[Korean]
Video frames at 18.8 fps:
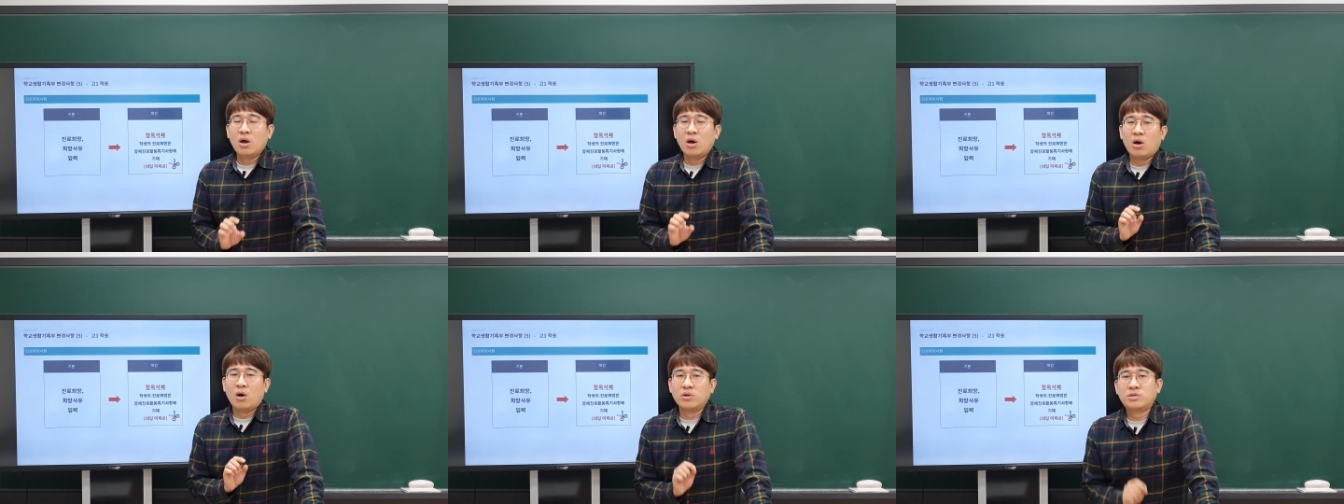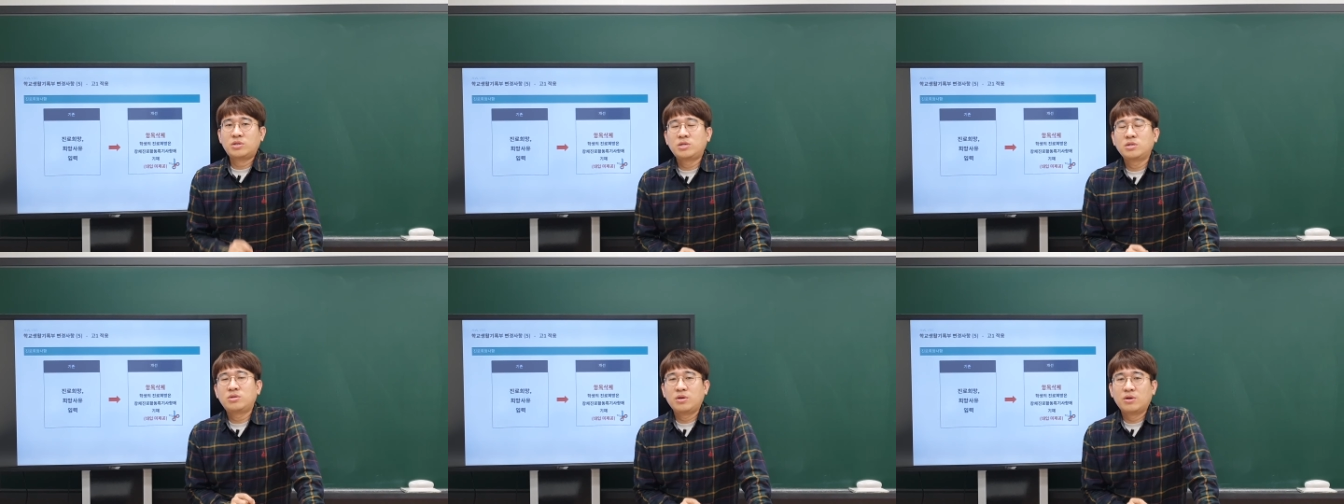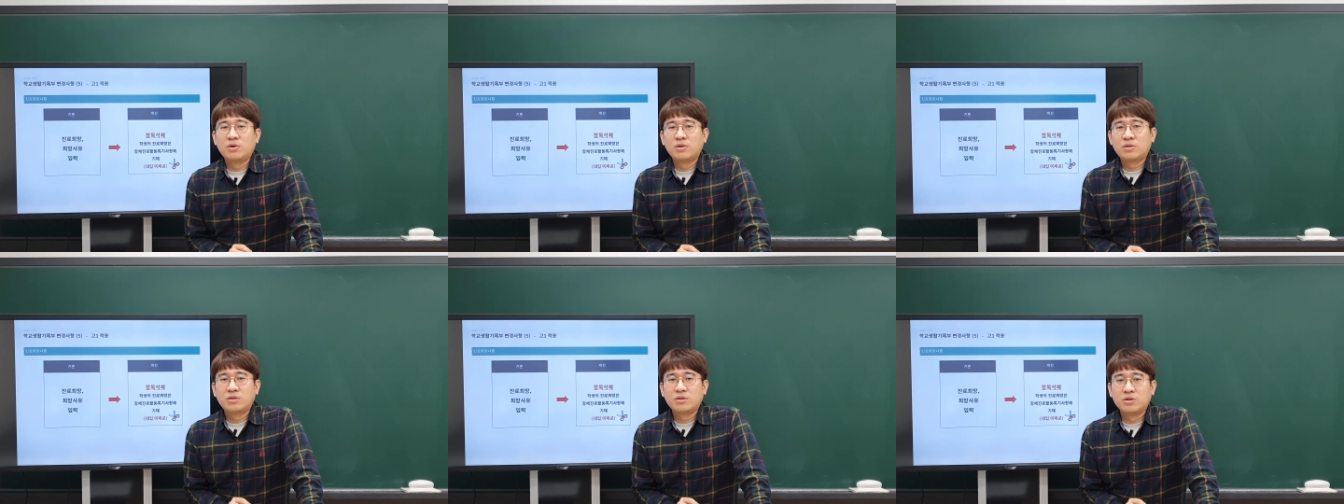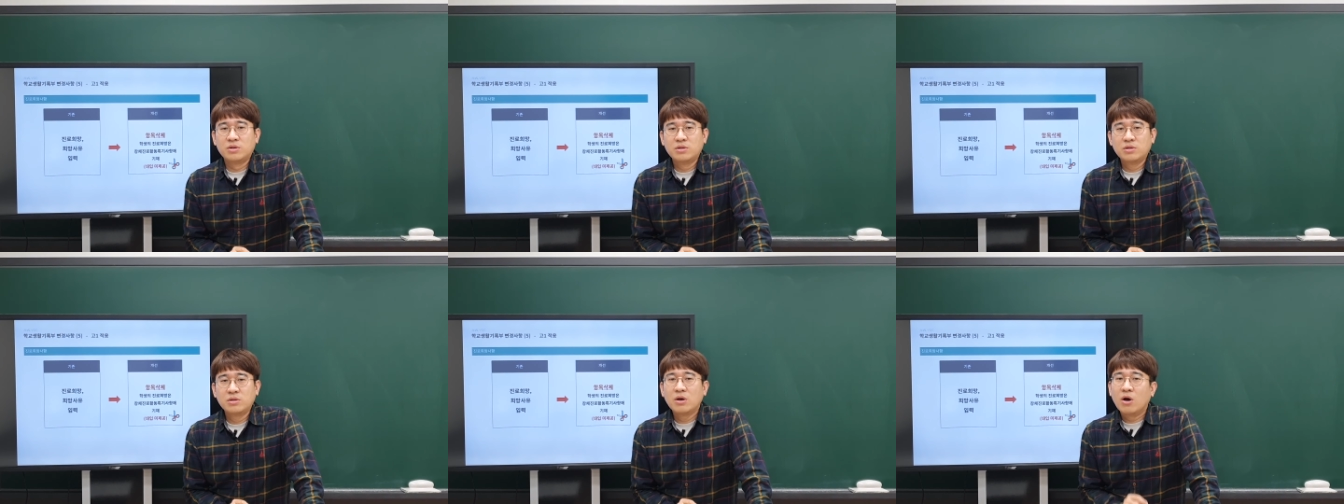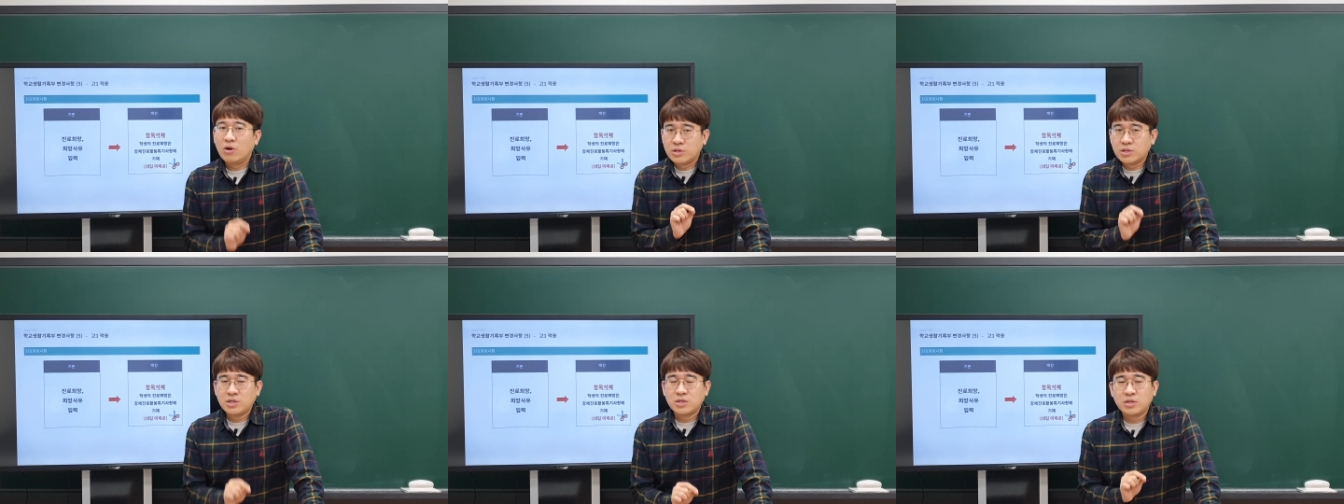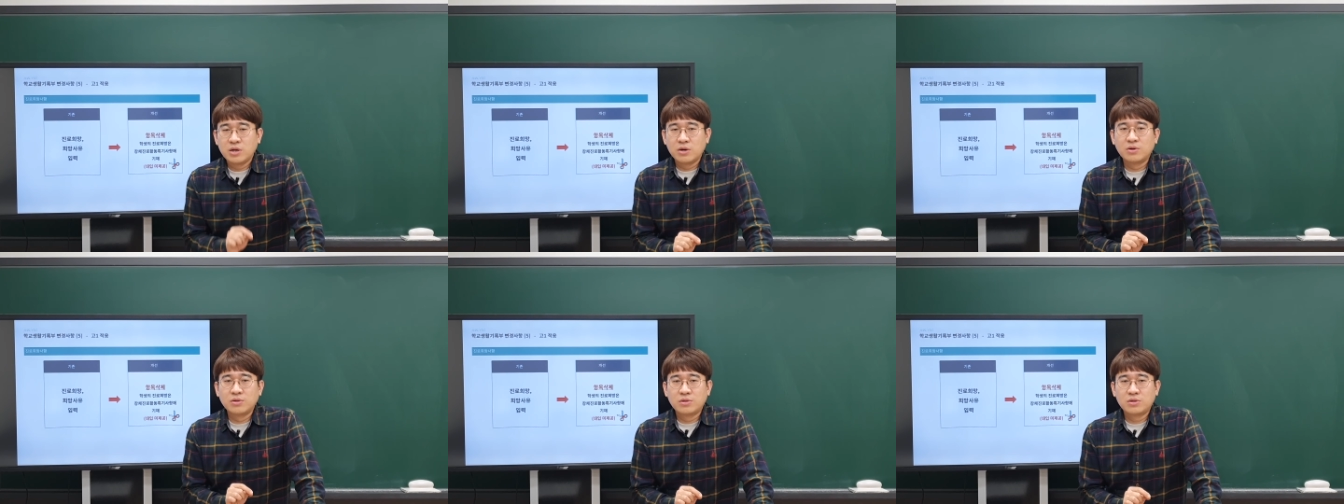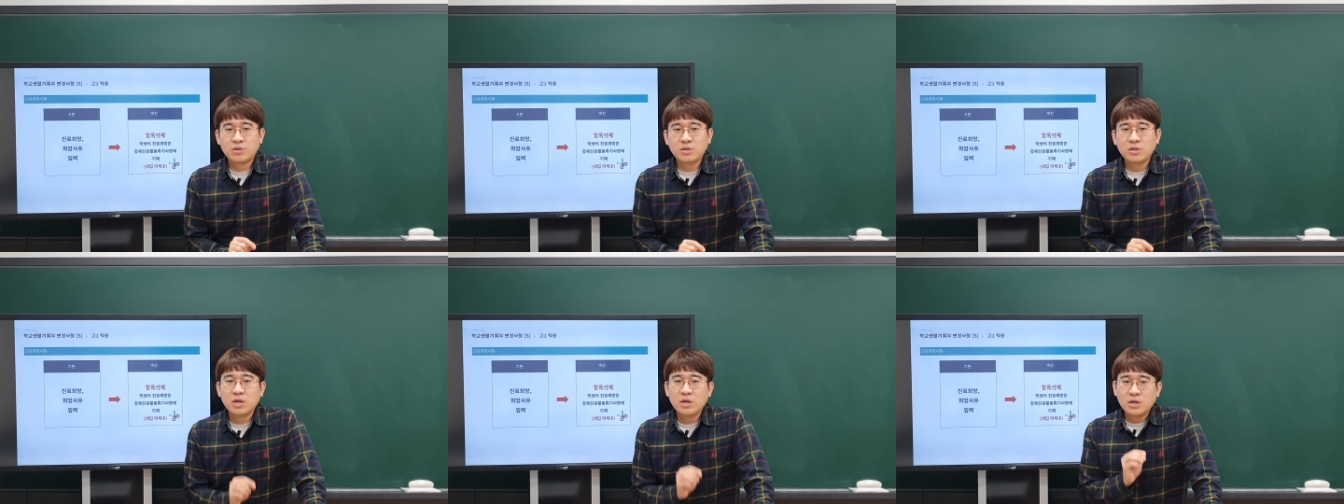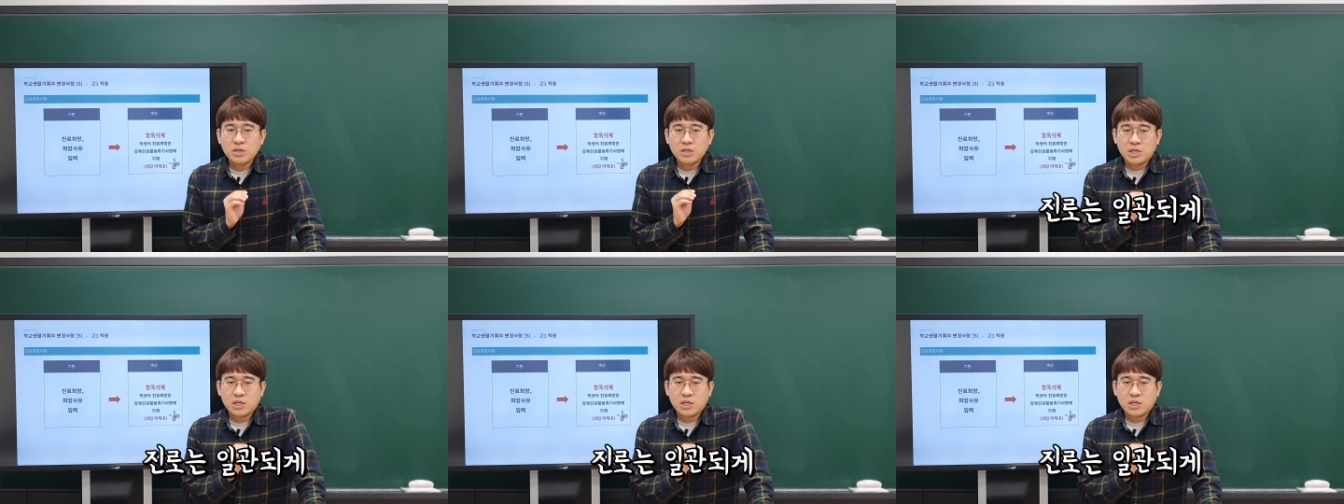어찌 되었든 어찌 되었든